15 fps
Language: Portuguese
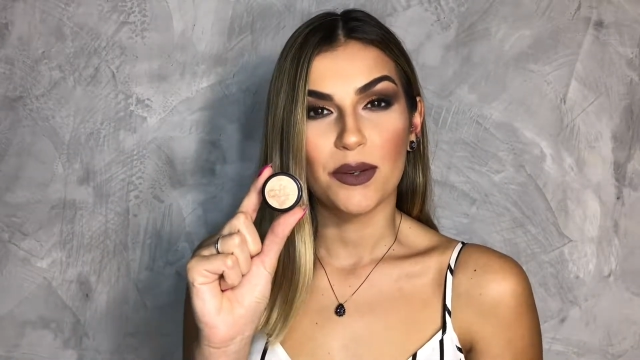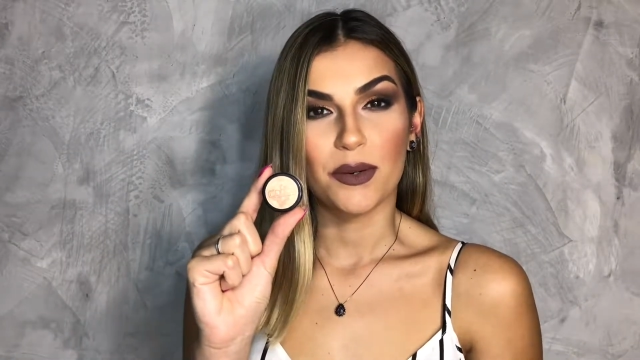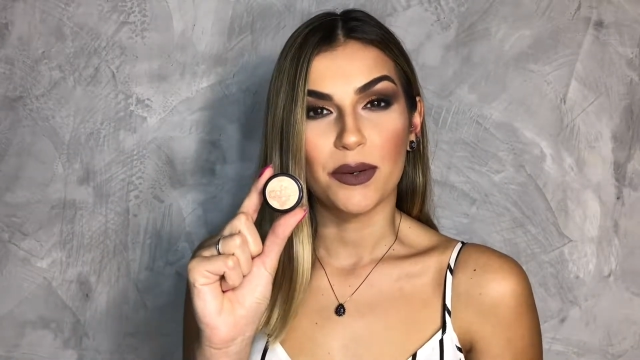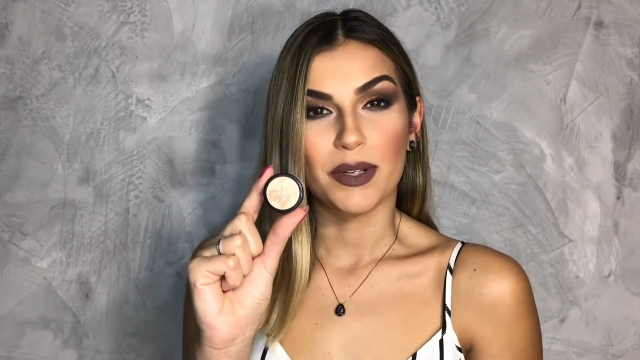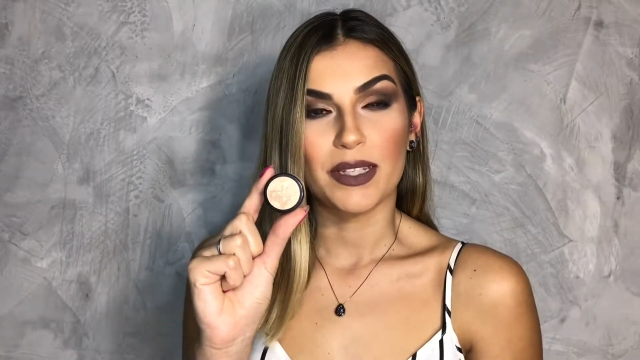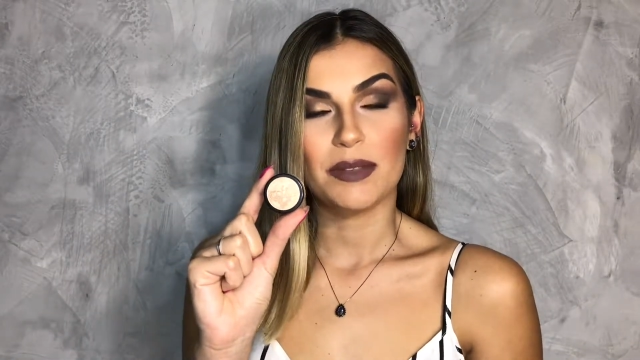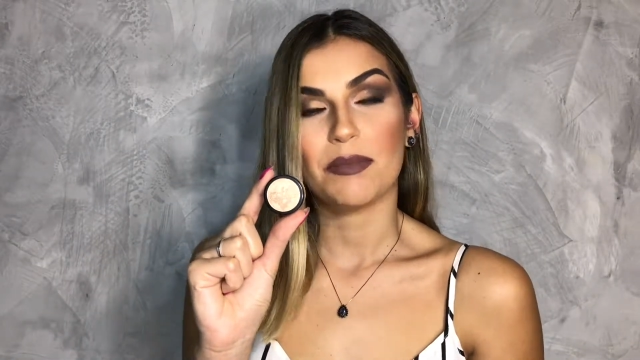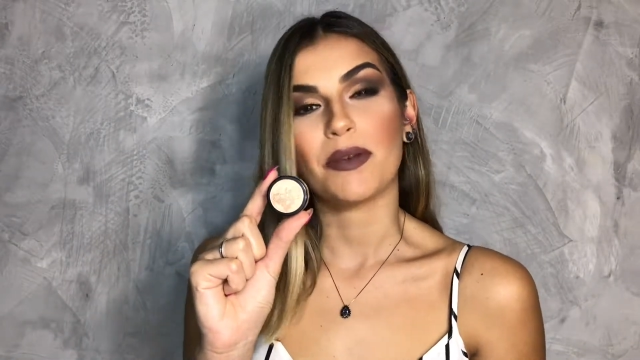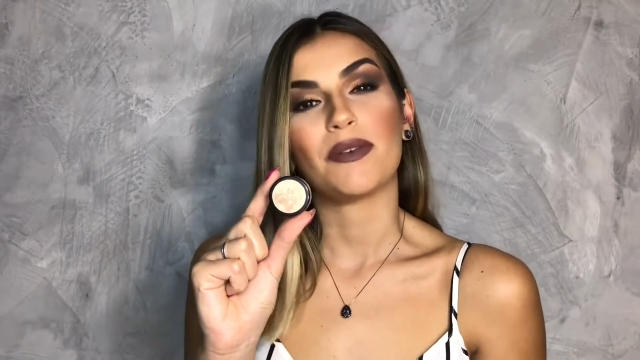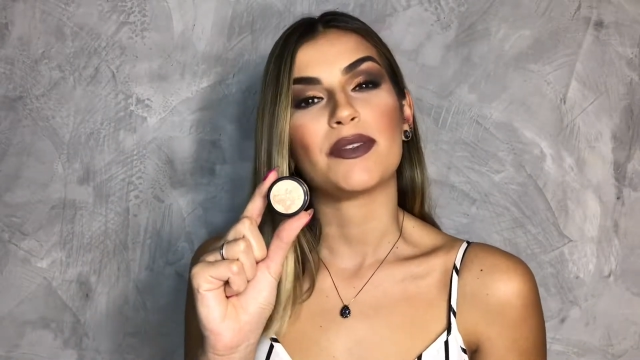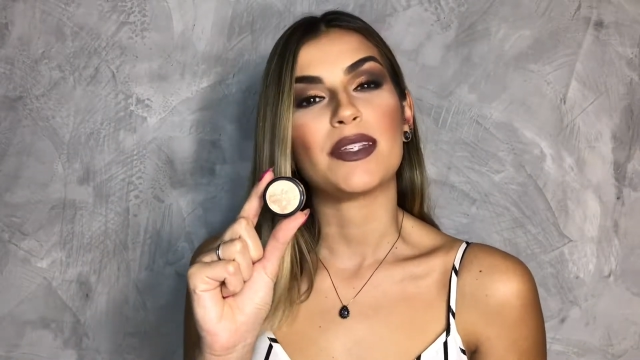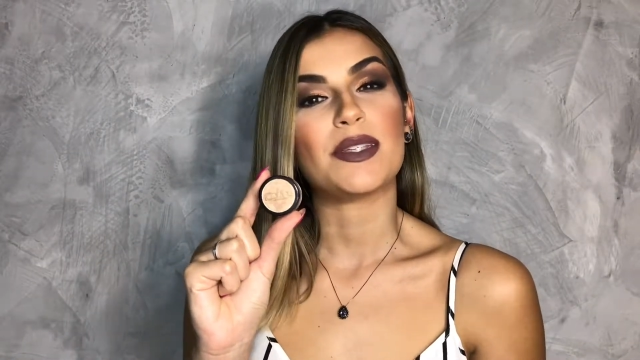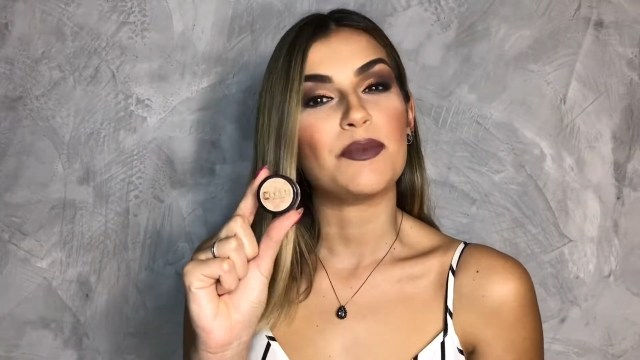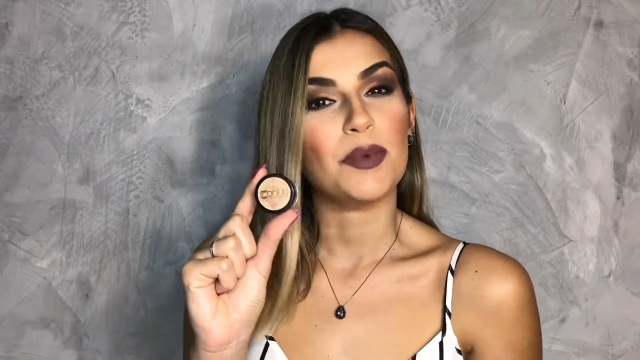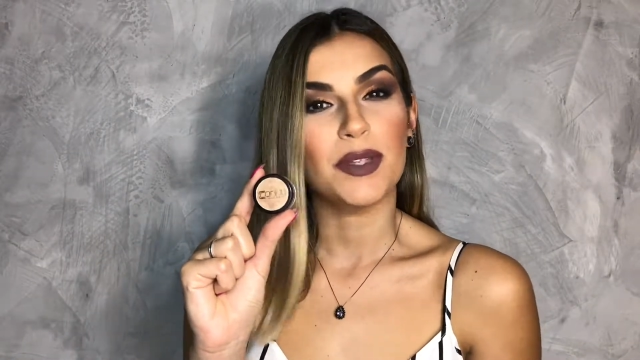cores para
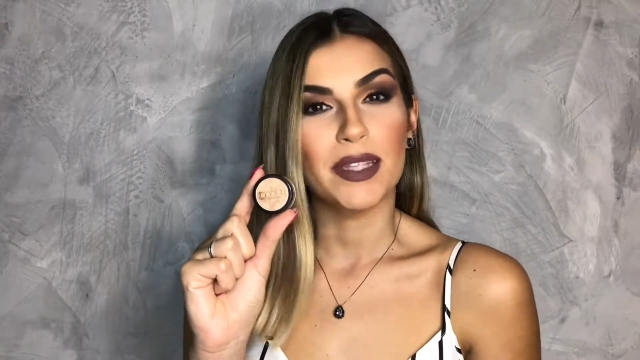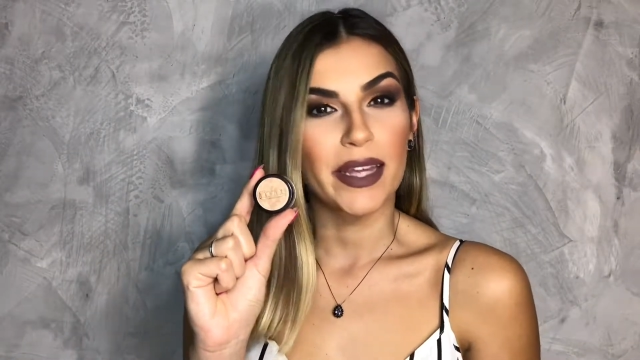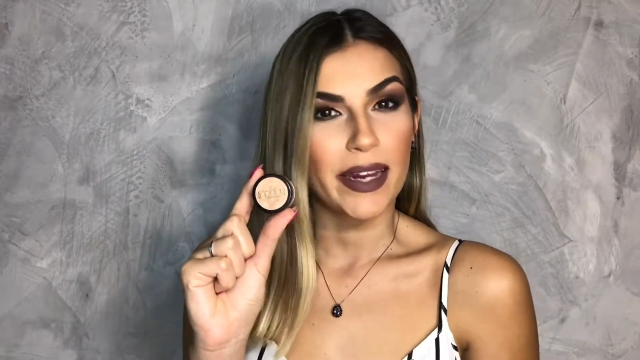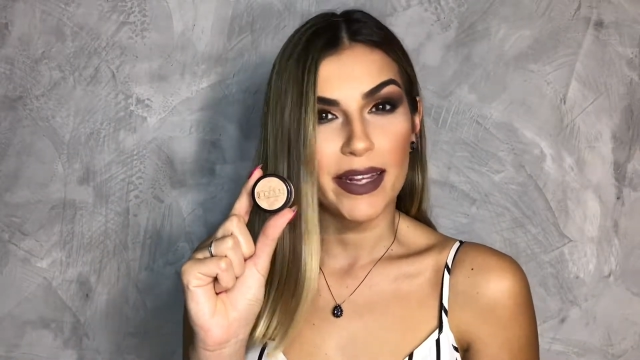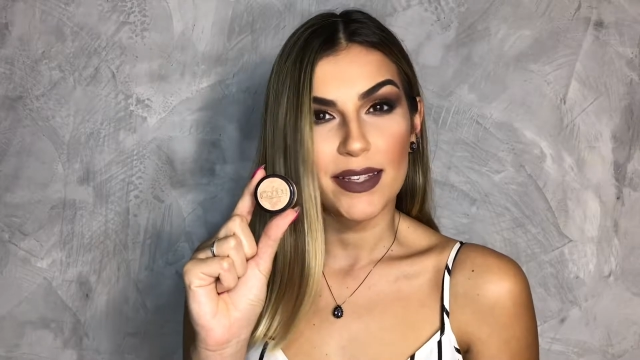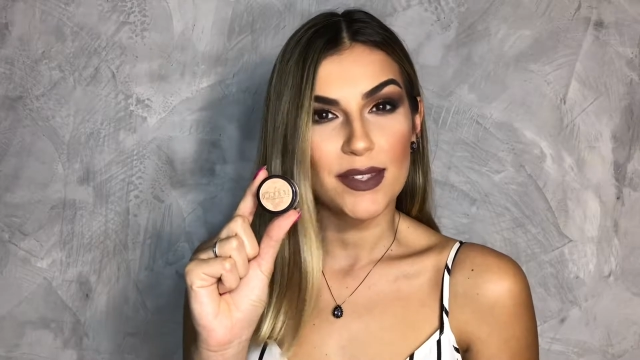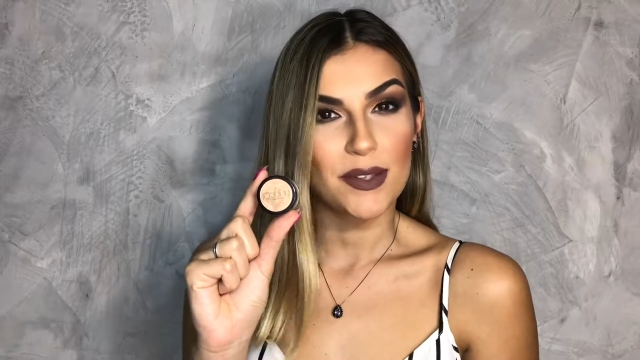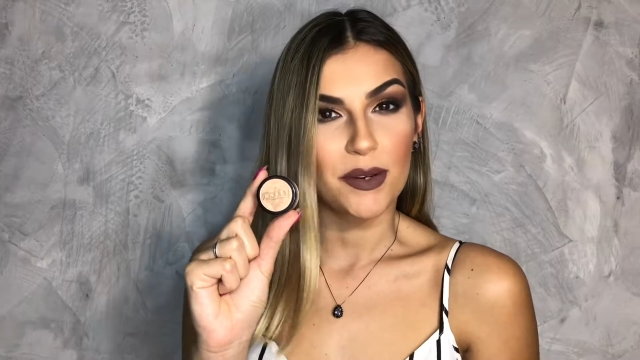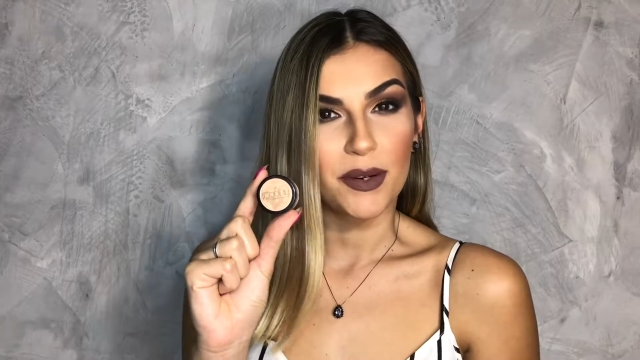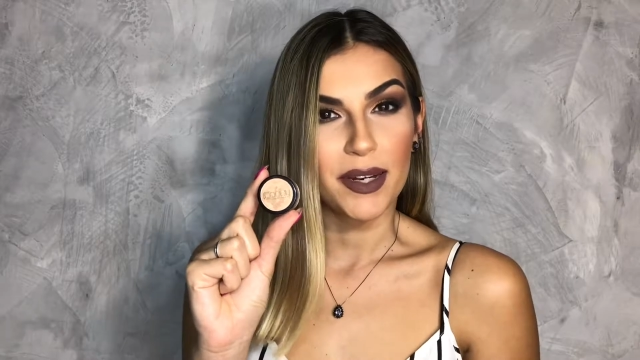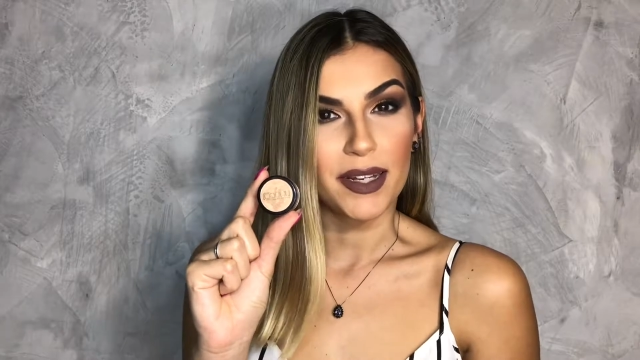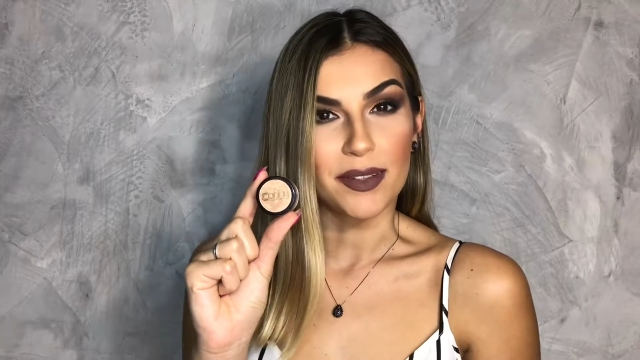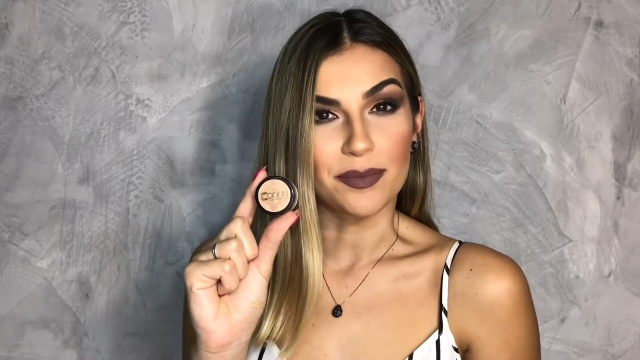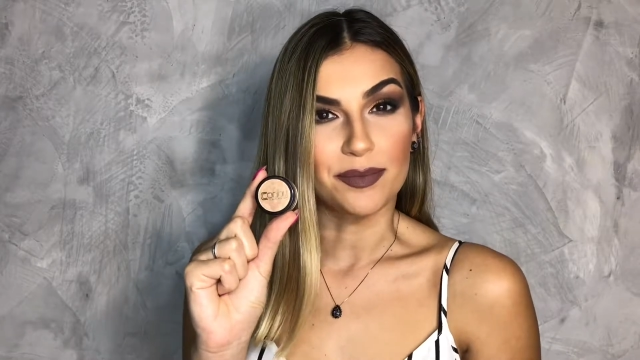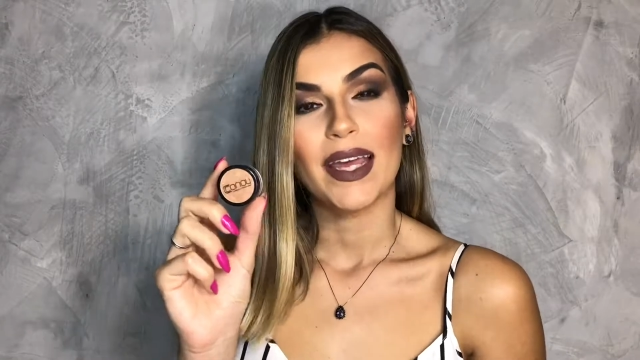vocês poderem
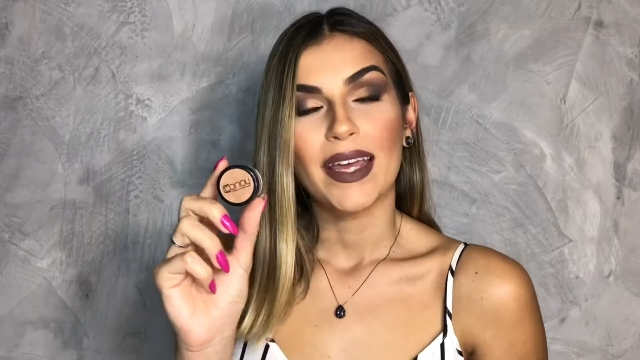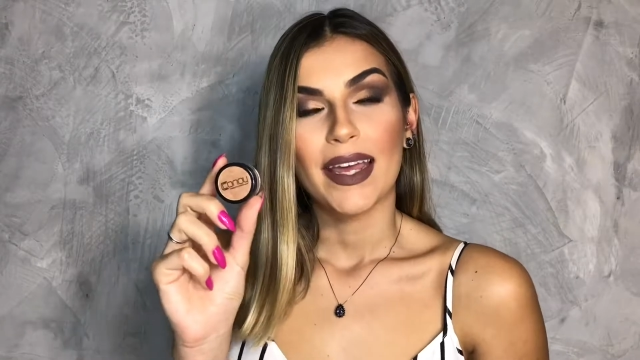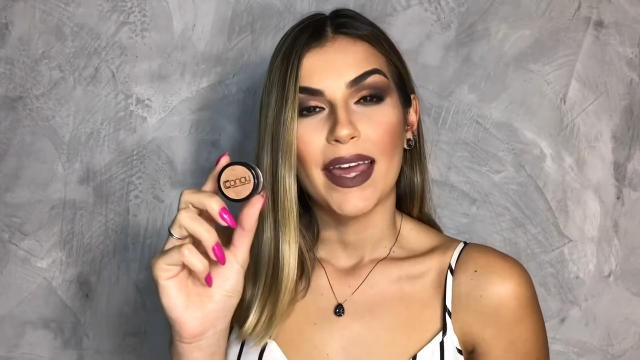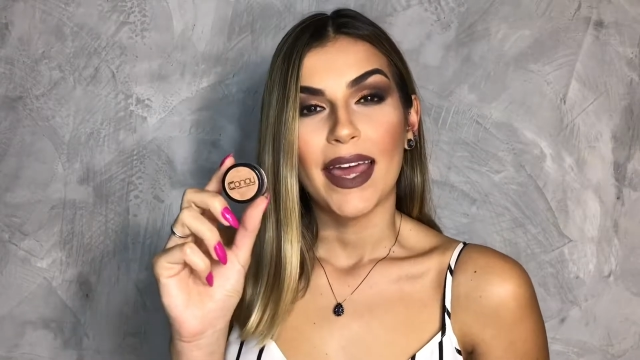escolher.